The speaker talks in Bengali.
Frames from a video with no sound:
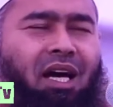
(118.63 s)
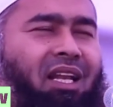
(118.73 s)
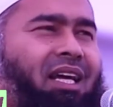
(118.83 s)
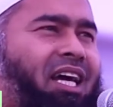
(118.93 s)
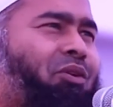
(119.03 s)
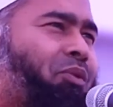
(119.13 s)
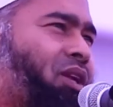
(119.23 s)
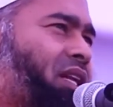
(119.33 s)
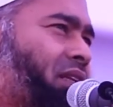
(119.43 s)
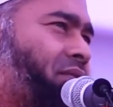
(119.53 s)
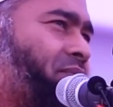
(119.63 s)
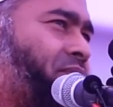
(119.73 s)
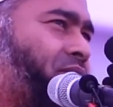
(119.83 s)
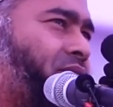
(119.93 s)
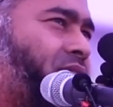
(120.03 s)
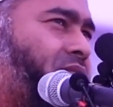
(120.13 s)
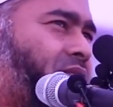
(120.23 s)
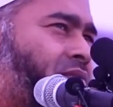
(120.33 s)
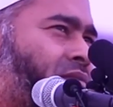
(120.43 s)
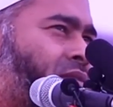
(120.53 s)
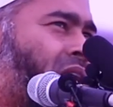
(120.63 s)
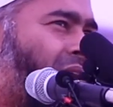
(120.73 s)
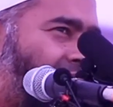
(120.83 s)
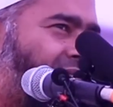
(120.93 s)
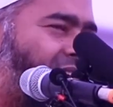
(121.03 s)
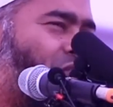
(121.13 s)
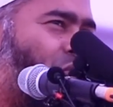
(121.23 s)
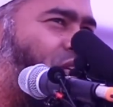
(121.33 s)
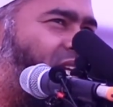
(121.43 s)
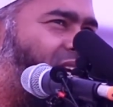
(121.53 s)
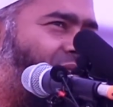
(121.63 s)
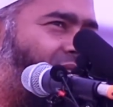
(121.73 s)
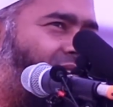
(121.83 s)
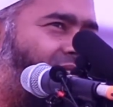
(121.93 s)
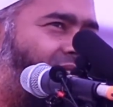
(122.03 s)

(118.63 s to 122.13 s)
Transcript: আল্লাহ কেন বললেন আকিদার ত্রুটির কারণে